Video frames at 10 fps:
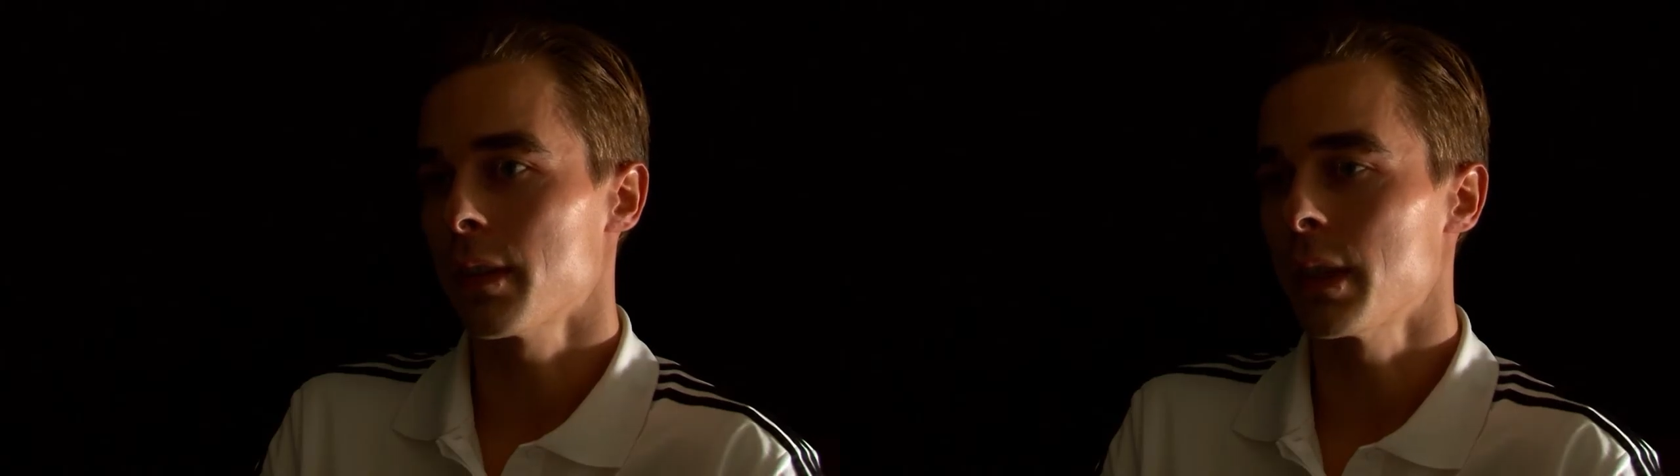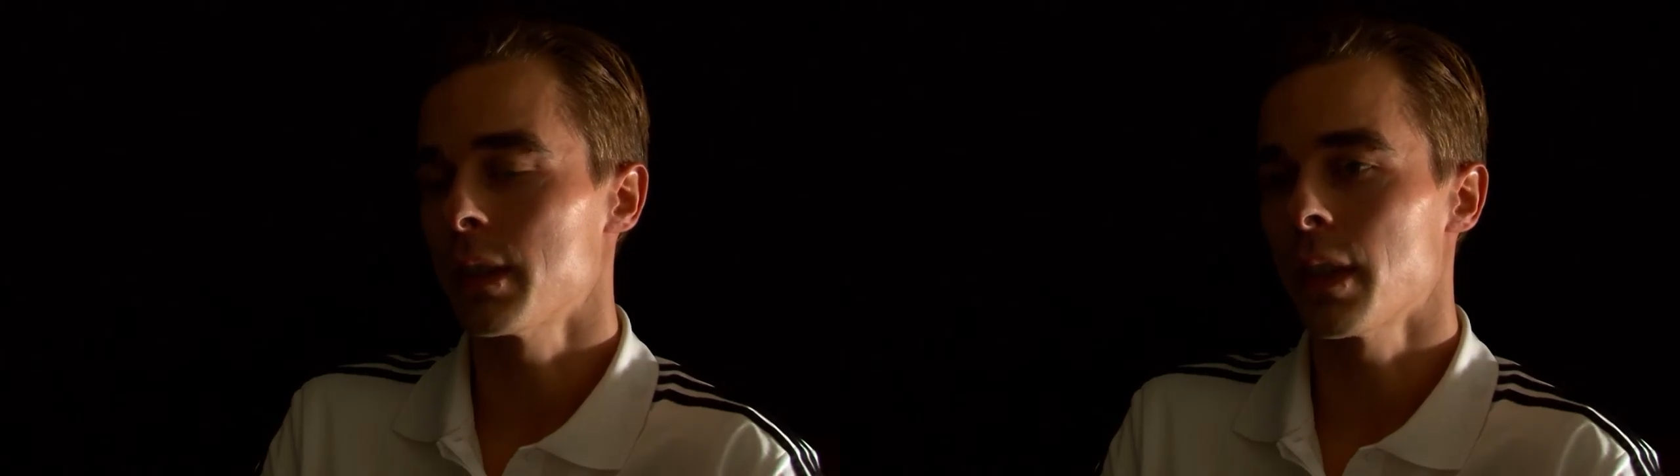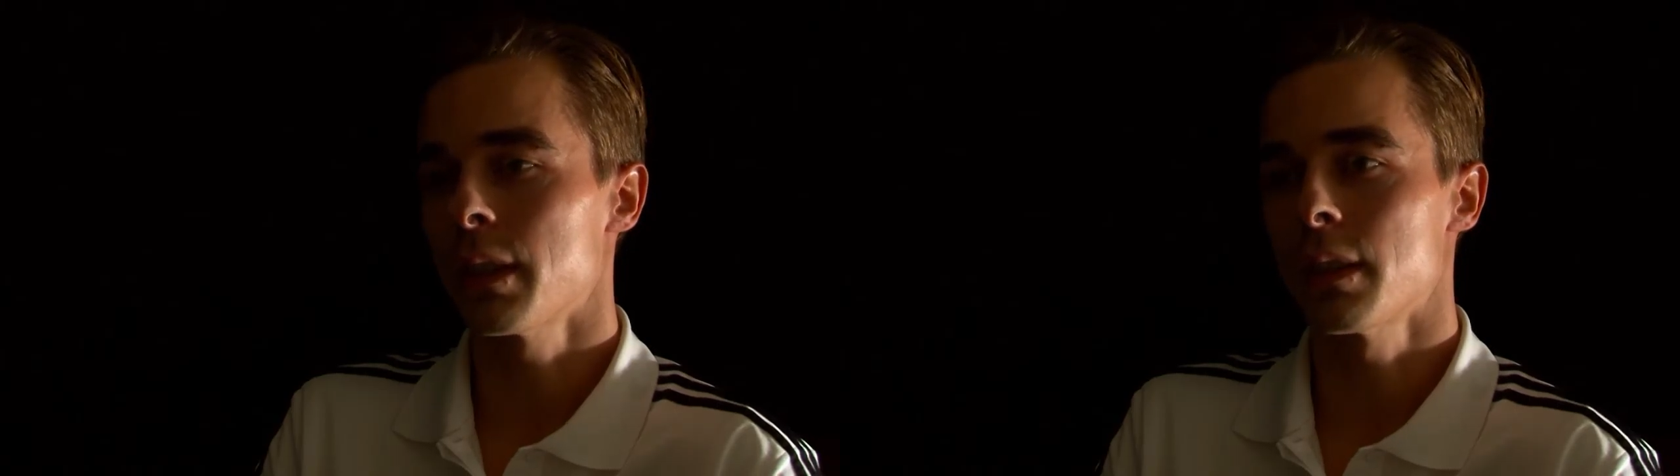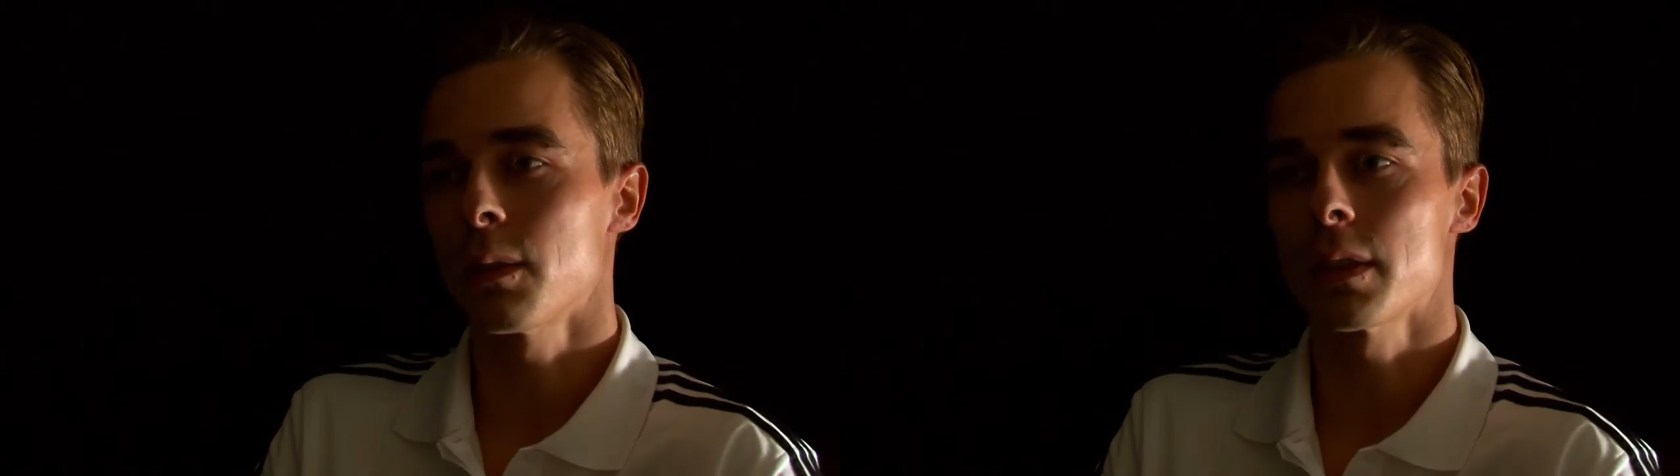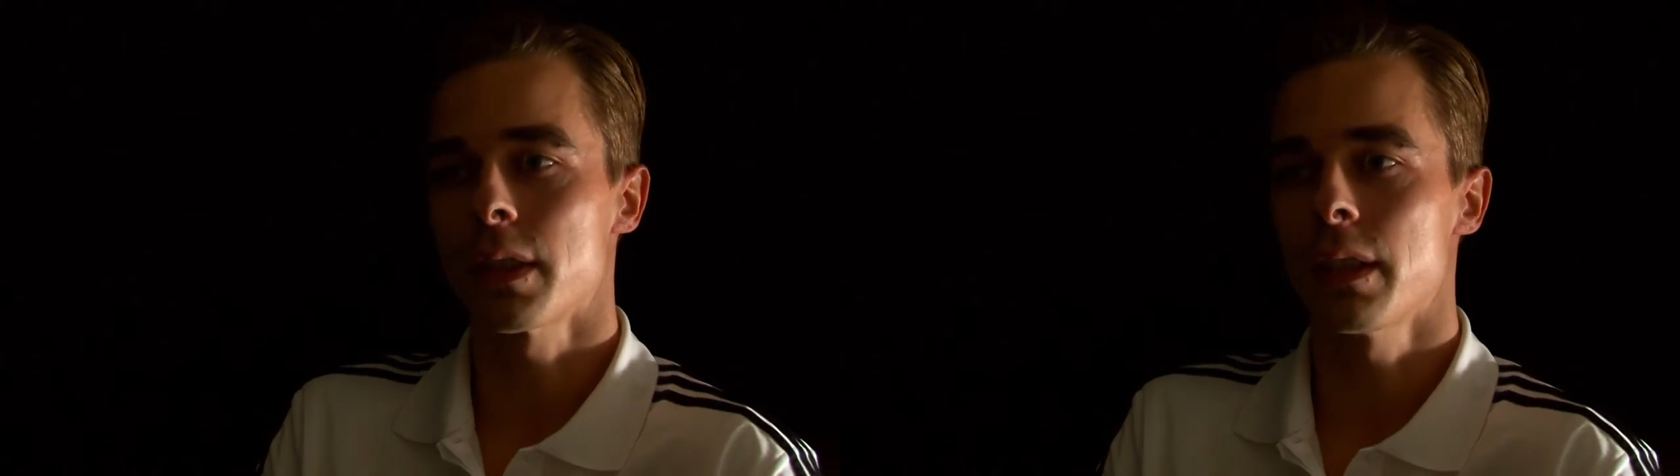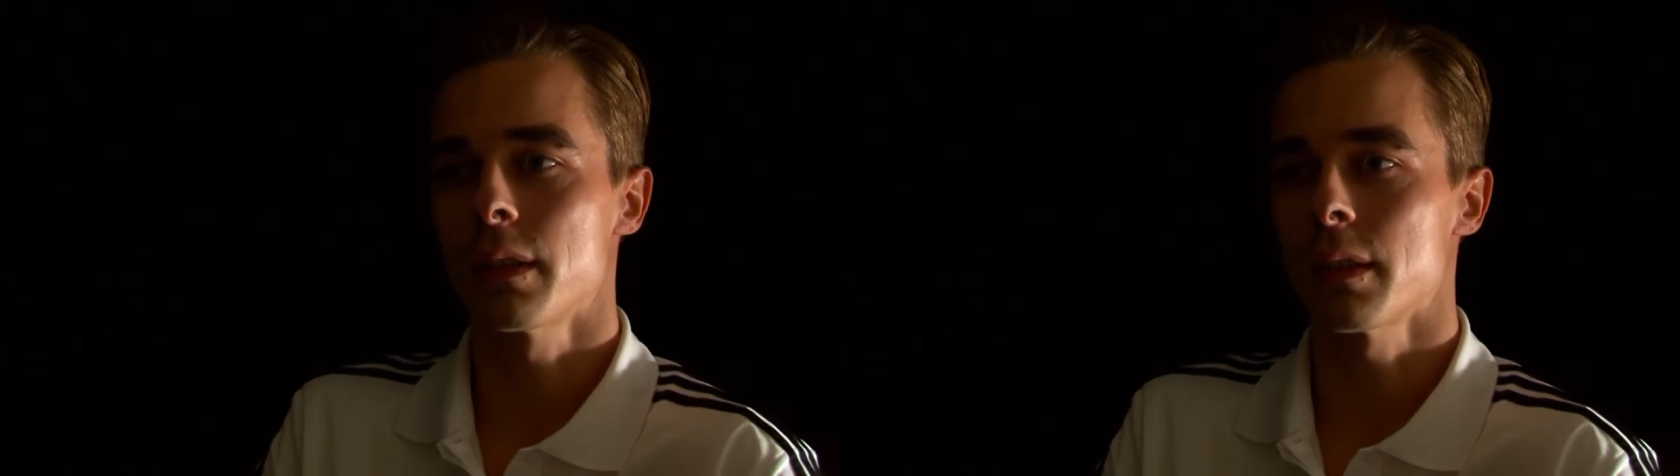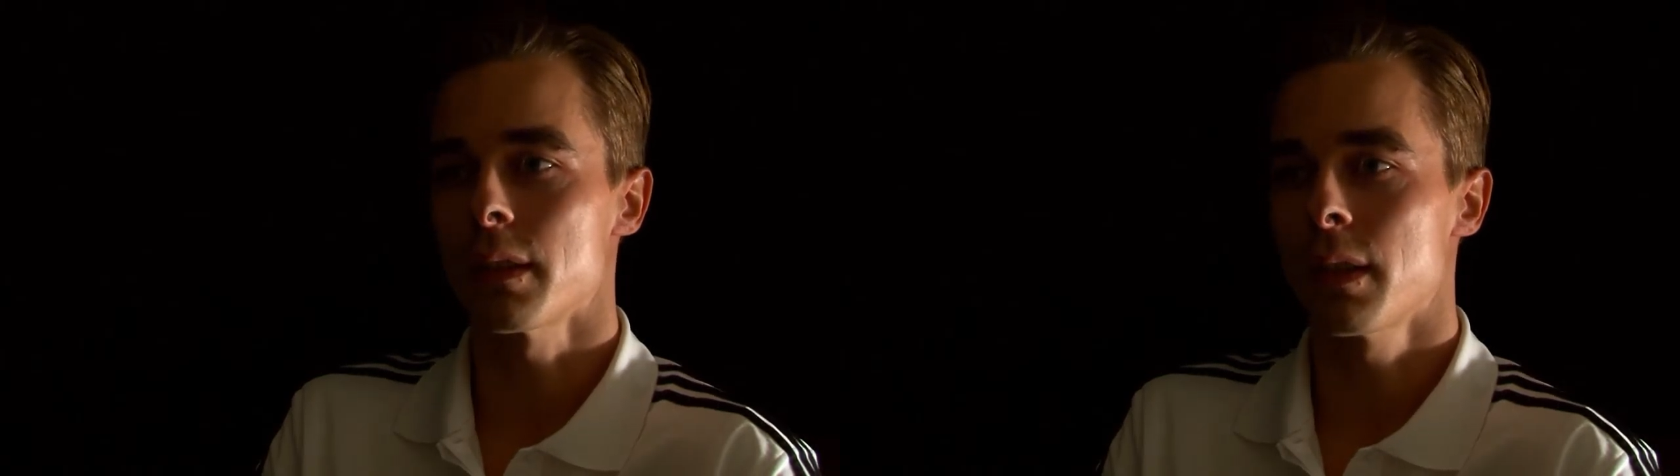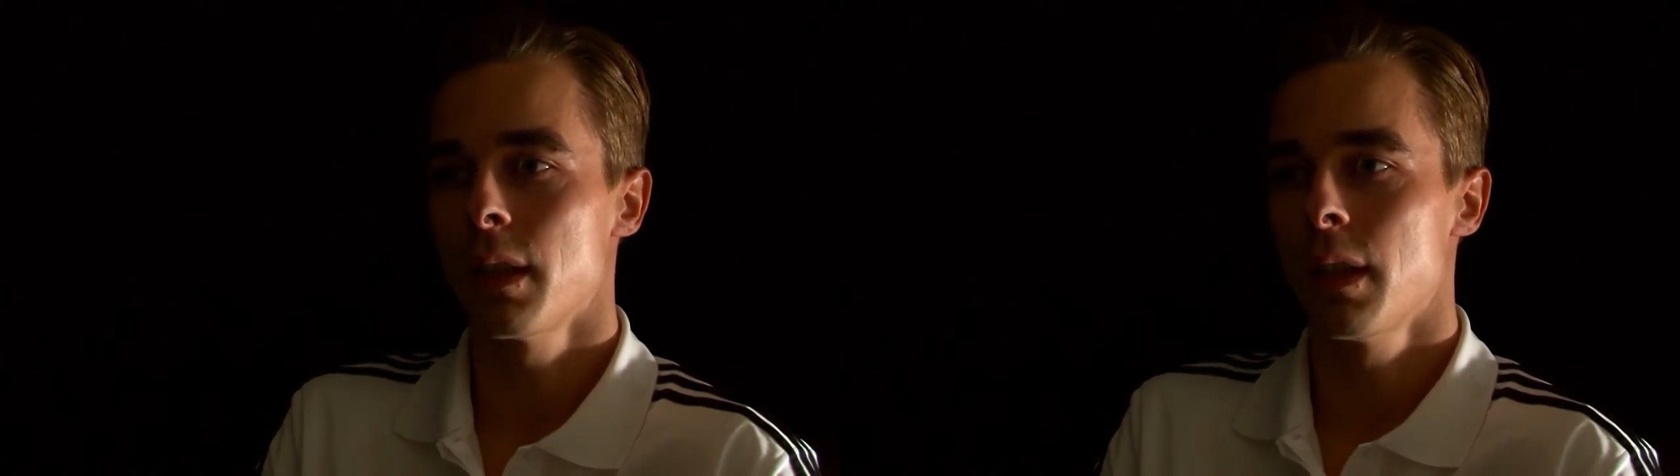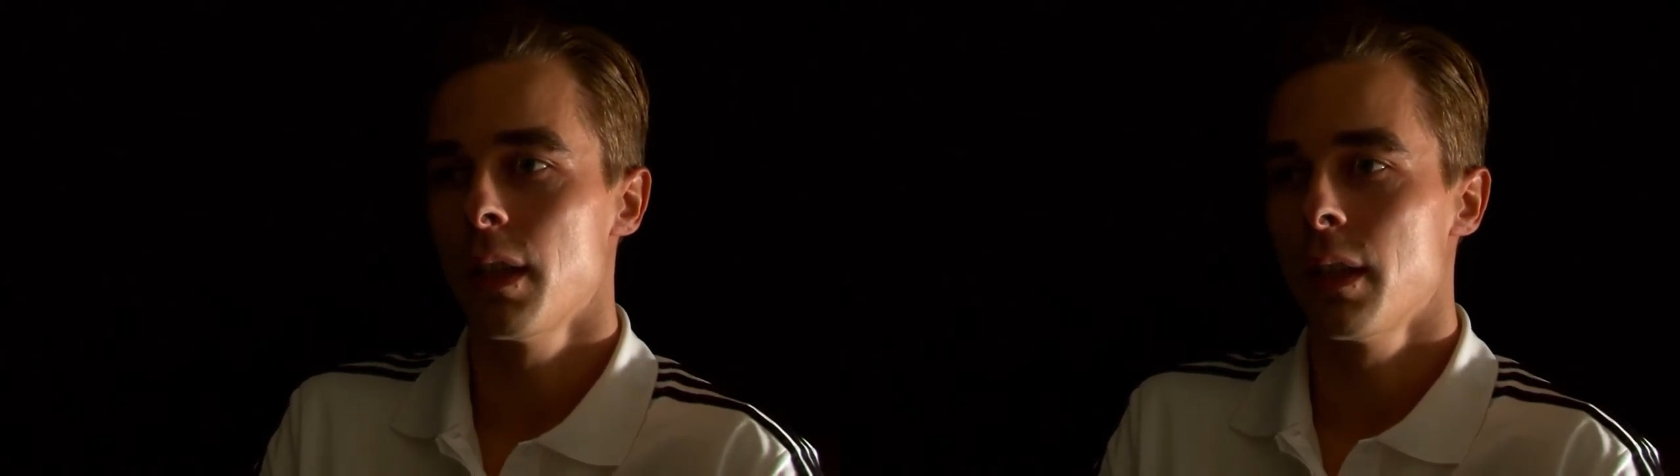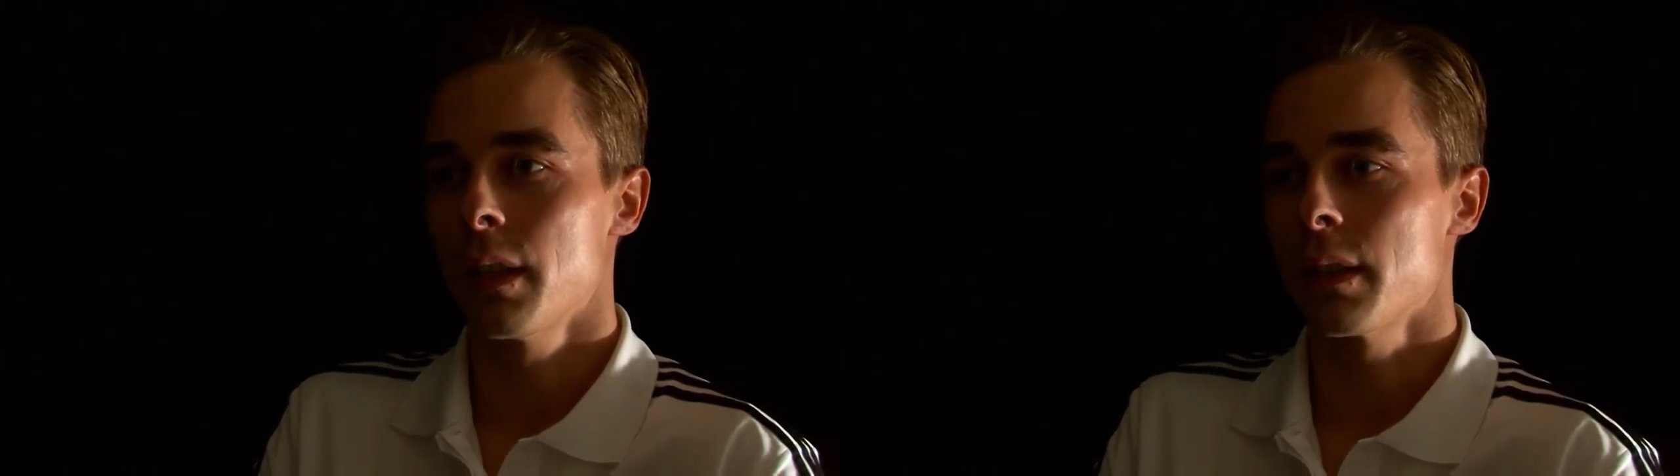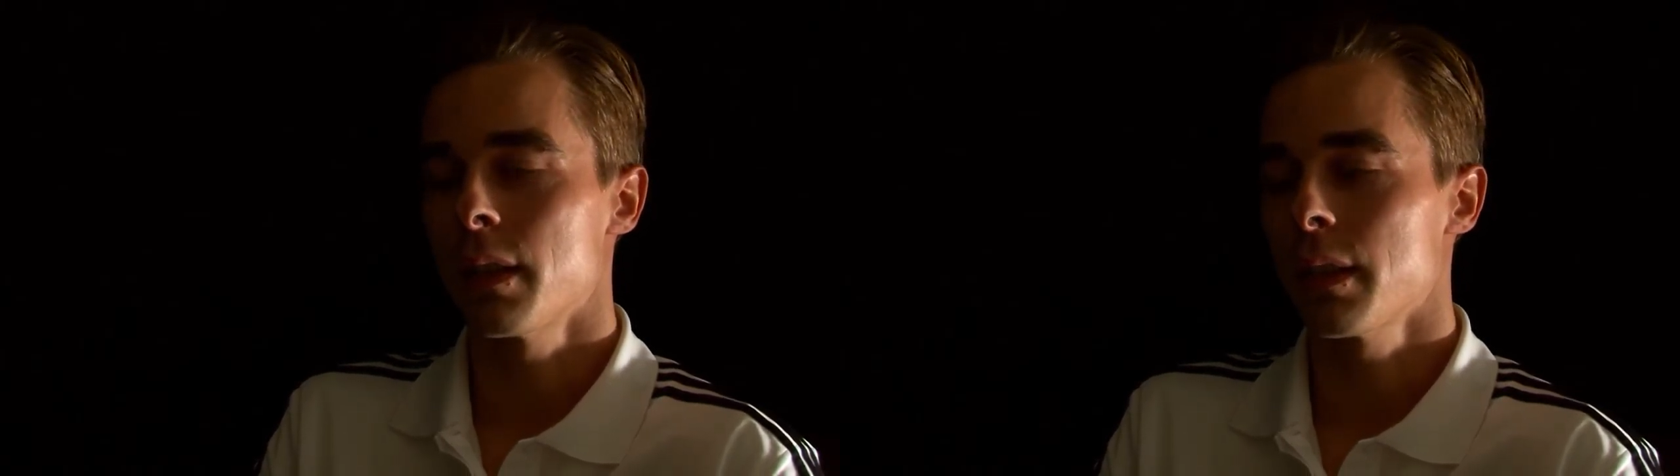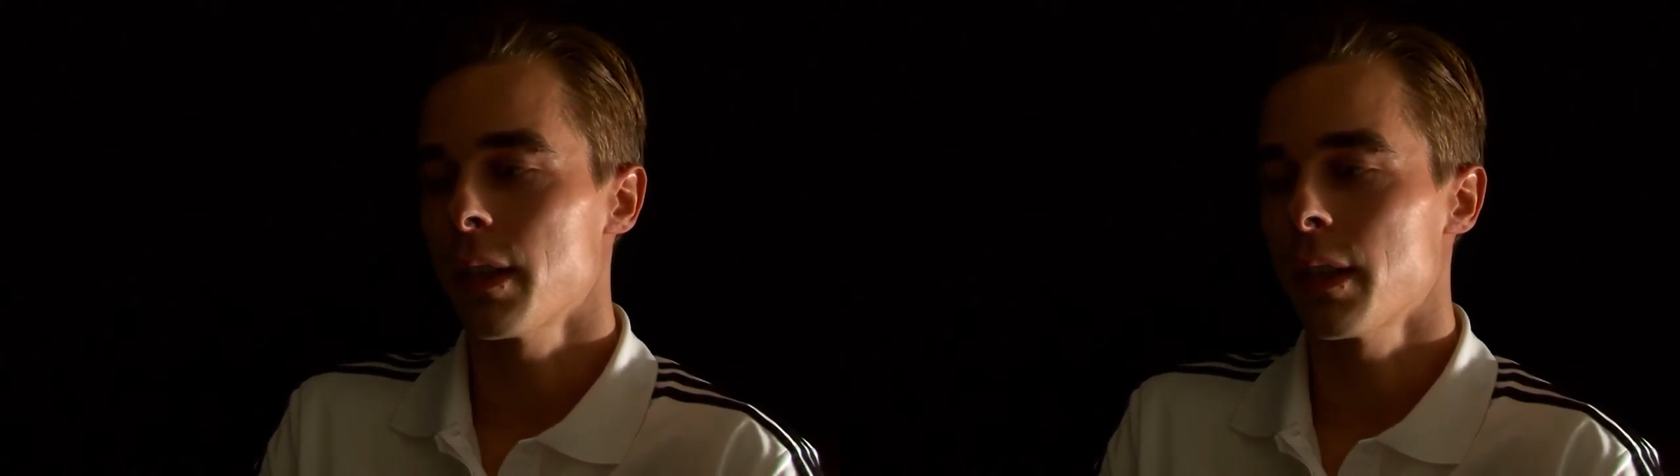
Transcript: Ich sehe eigentlich genau das Gegenteil. Ich denke